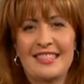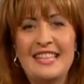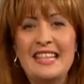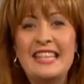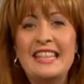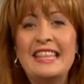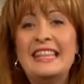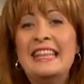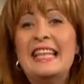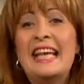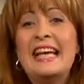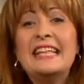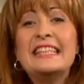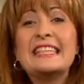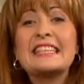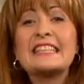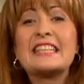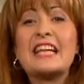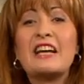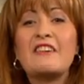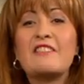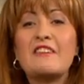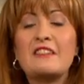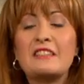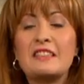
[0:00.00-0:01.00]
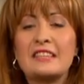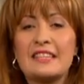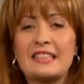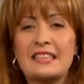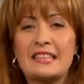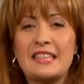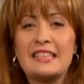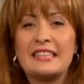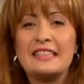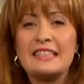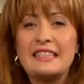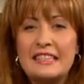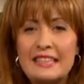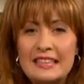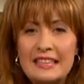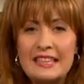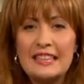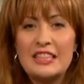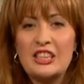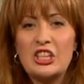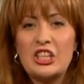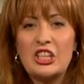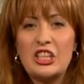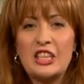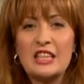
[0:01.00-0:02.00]
Nedir kafanızda sizin
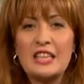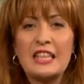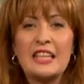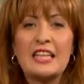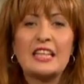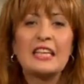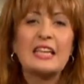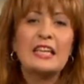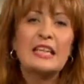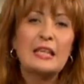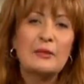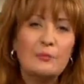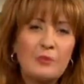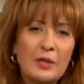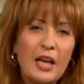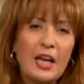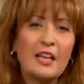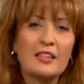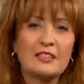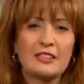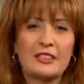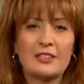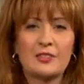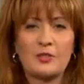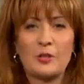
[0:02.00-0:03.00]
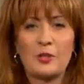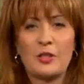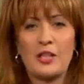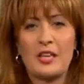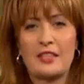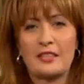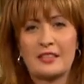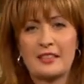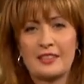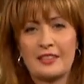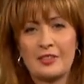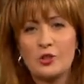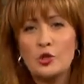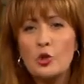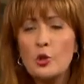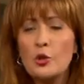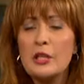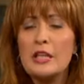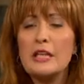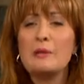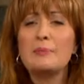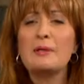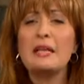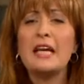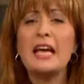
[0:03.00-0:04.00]
için imkansız olan? Çok
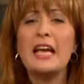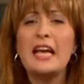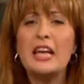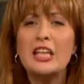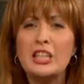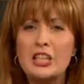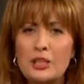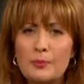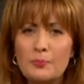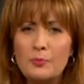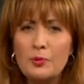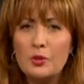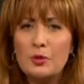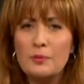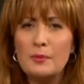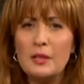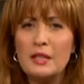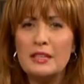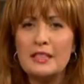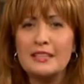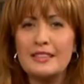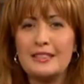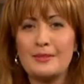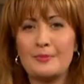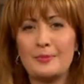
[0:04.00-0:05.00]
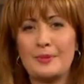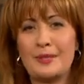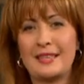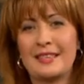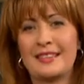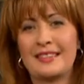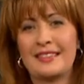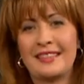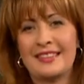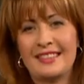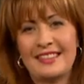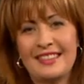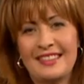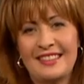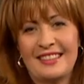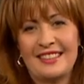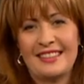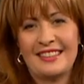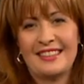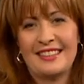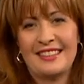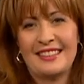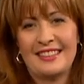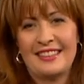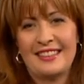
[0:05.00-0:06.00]
iyi bir eş bulmanız mı?
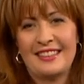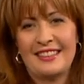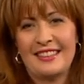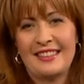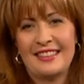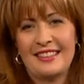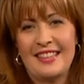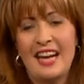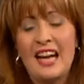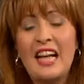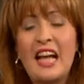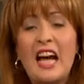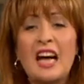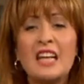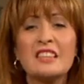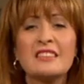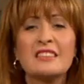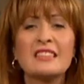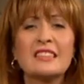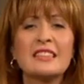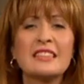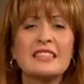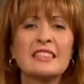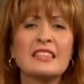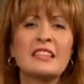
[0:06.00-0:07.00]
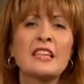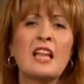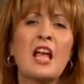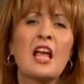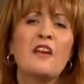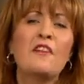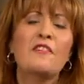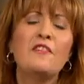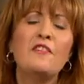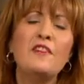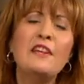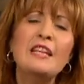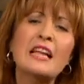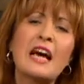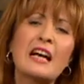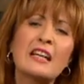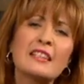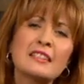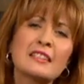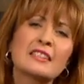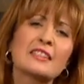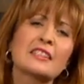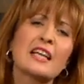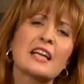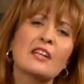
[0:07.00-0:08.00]
Hayatınızın
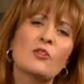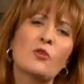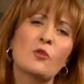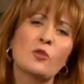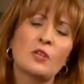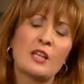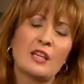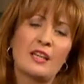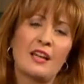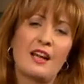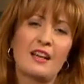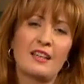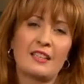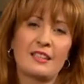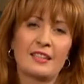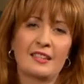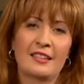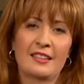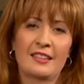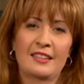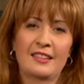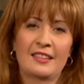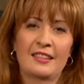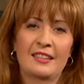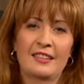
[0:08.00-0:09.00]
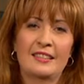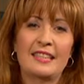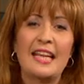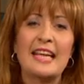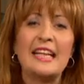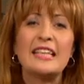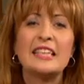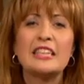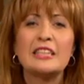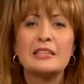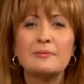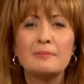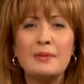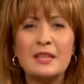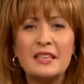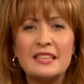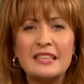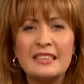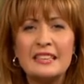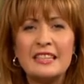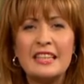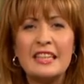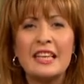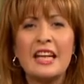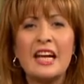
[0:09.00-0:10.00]
finansal olarak
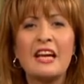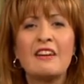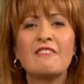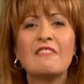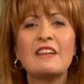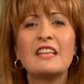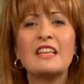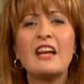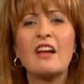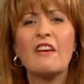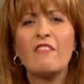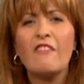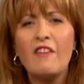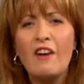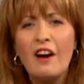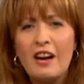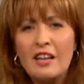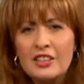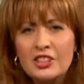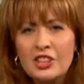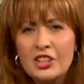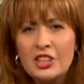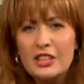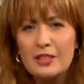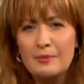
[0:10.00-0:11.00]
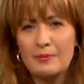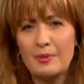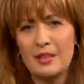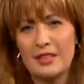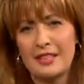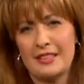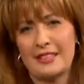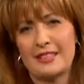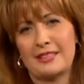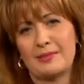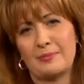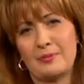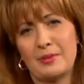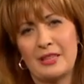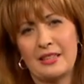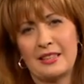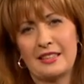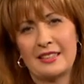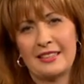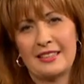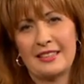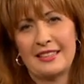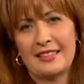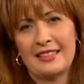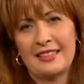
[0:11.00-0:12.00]
değişmesi ve refaha çıkmanız mı?
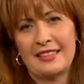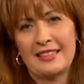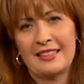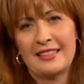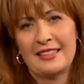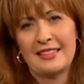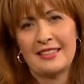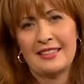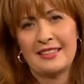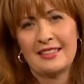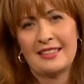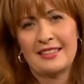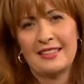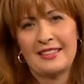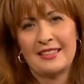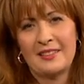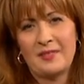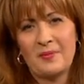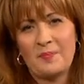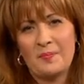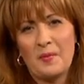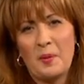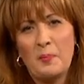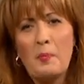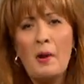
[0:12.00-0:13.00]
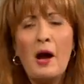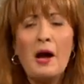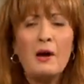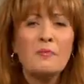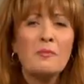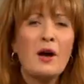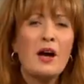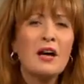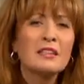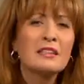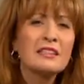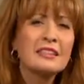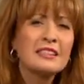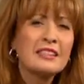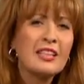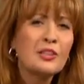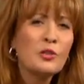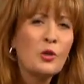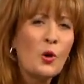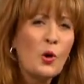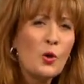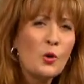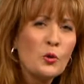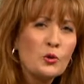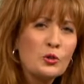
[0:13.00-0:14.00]
Parmağınıza
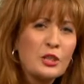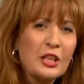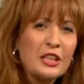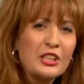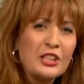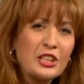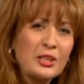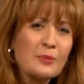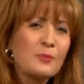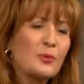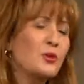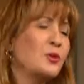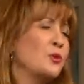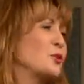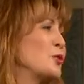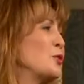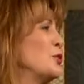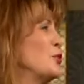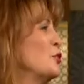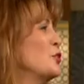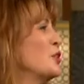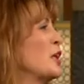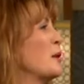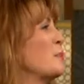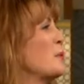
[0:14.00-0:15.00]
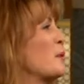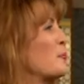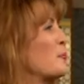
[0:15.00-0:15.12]
nohut taşı büyüklüğünde bir